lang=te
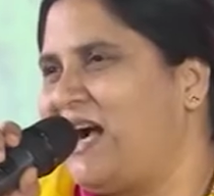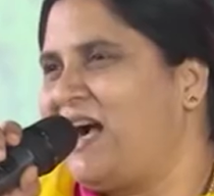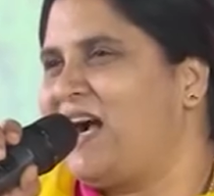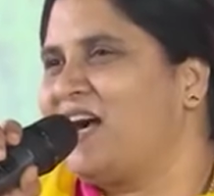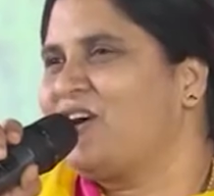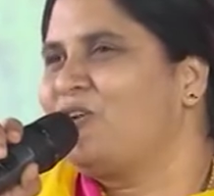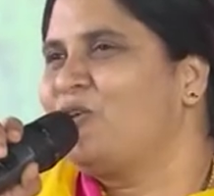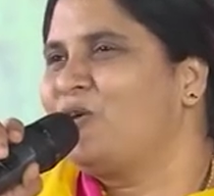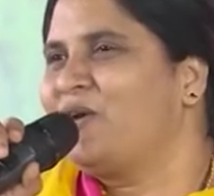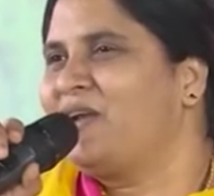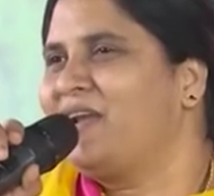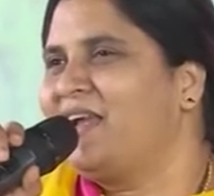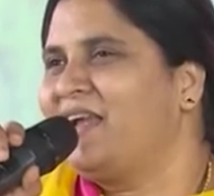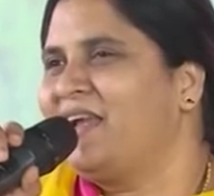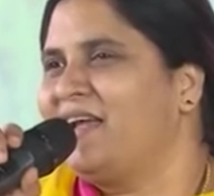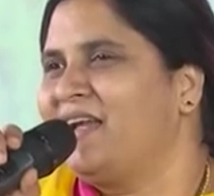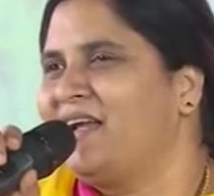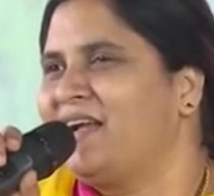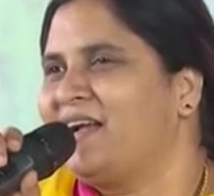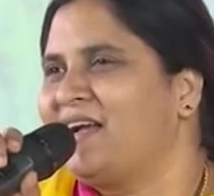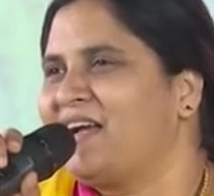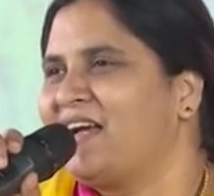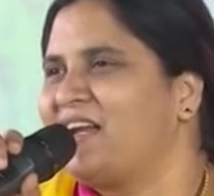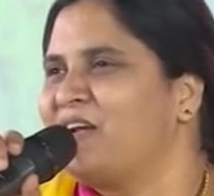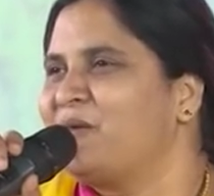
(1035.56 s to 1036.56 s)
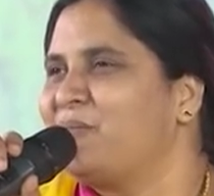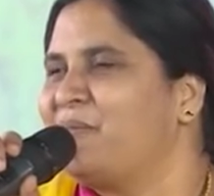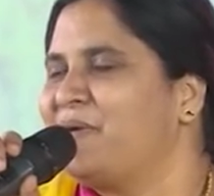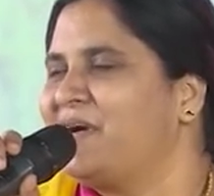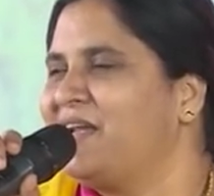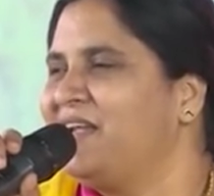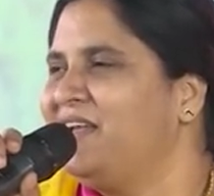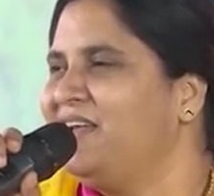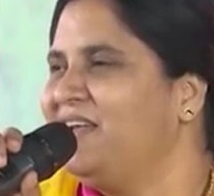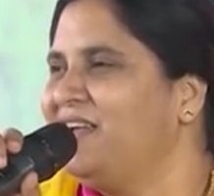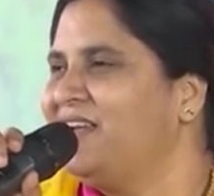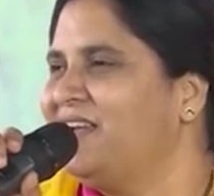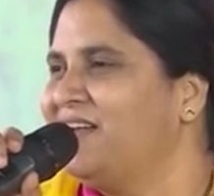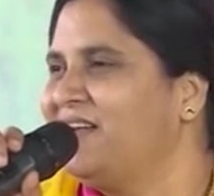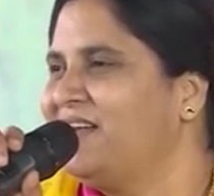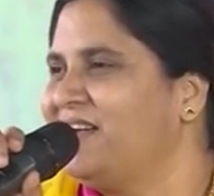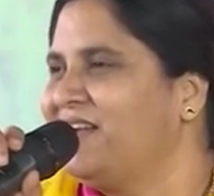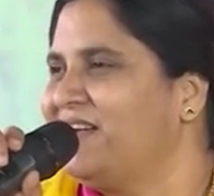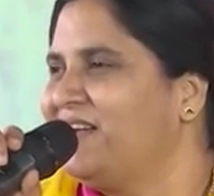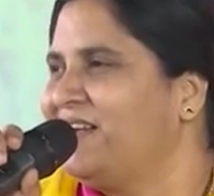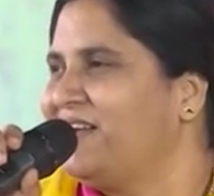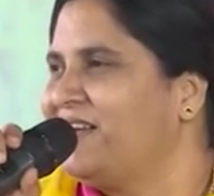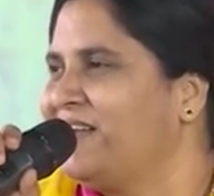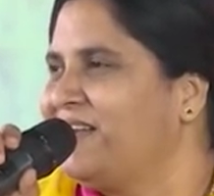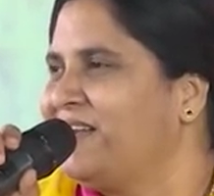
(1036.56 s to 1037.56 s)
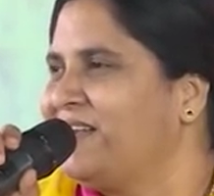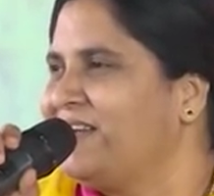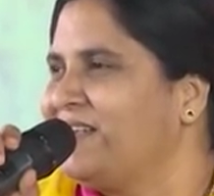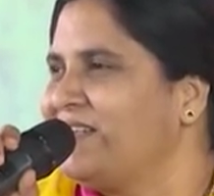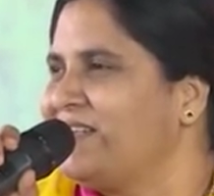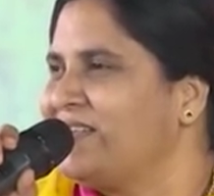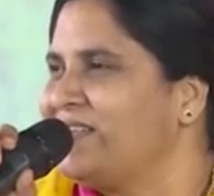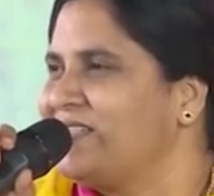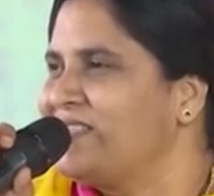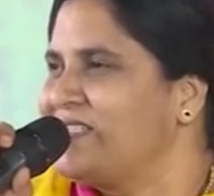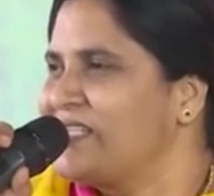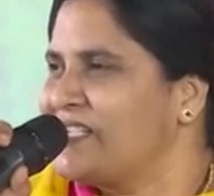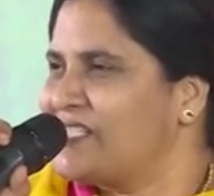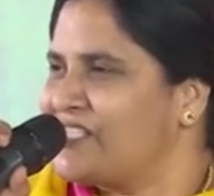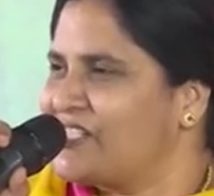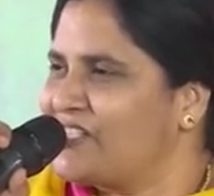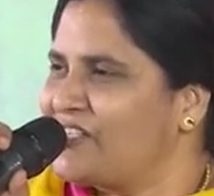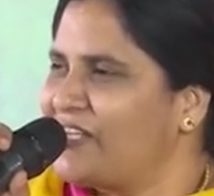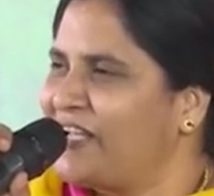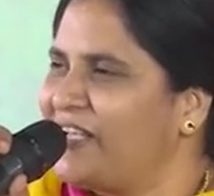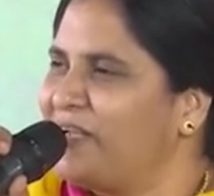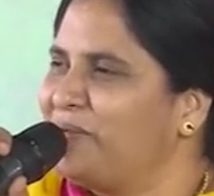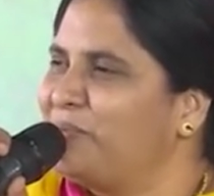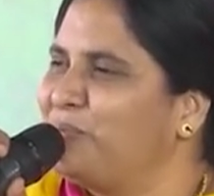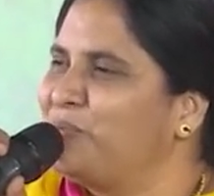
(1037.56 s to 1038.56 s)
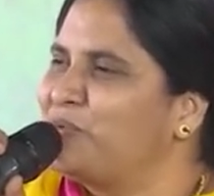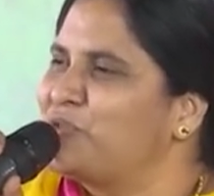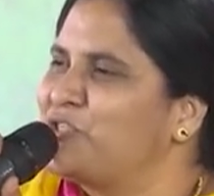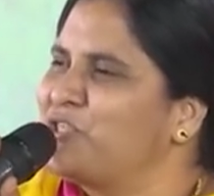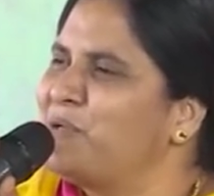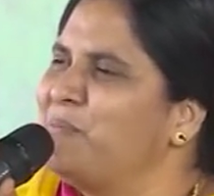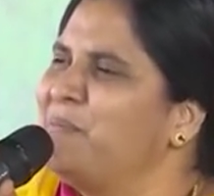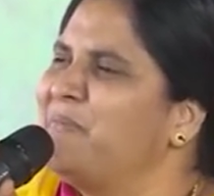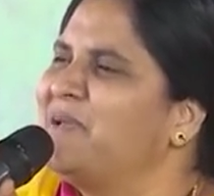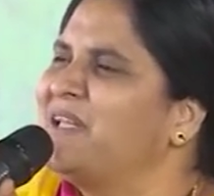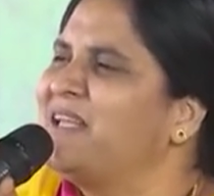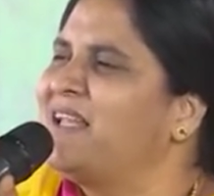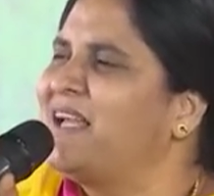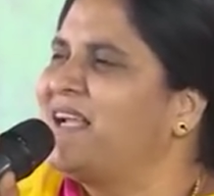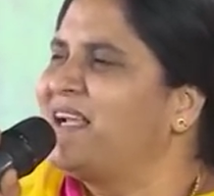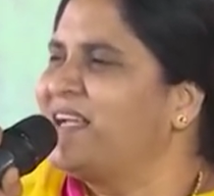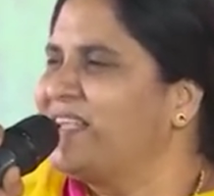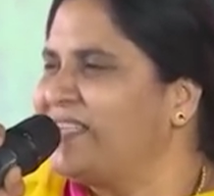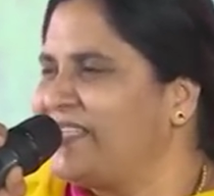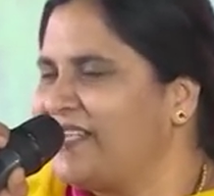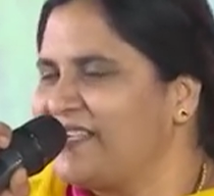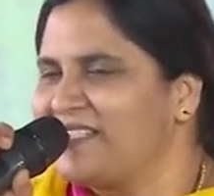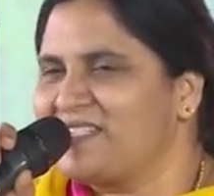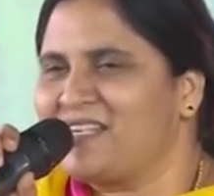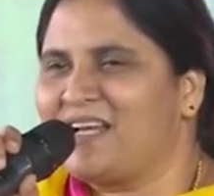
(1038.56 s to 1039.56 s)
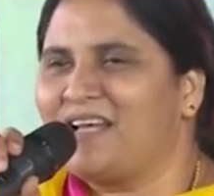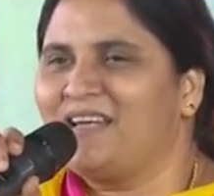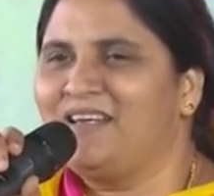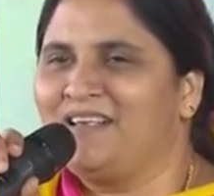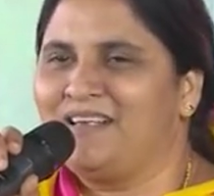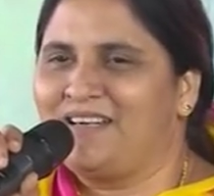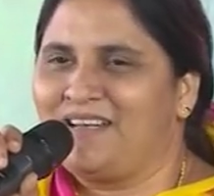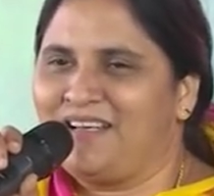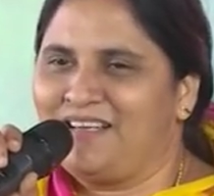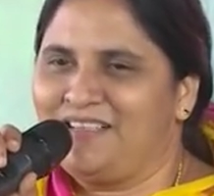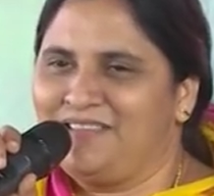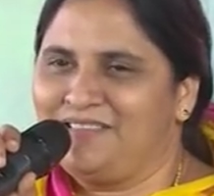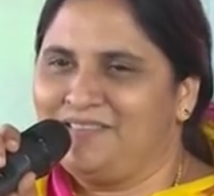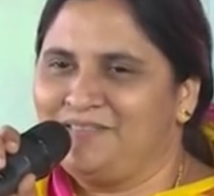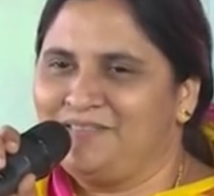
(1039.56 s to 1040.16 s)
ఆ గొర్రె కనపడి జస్ట్ ఆయన భుజం మీద ఎక్కితే చాలట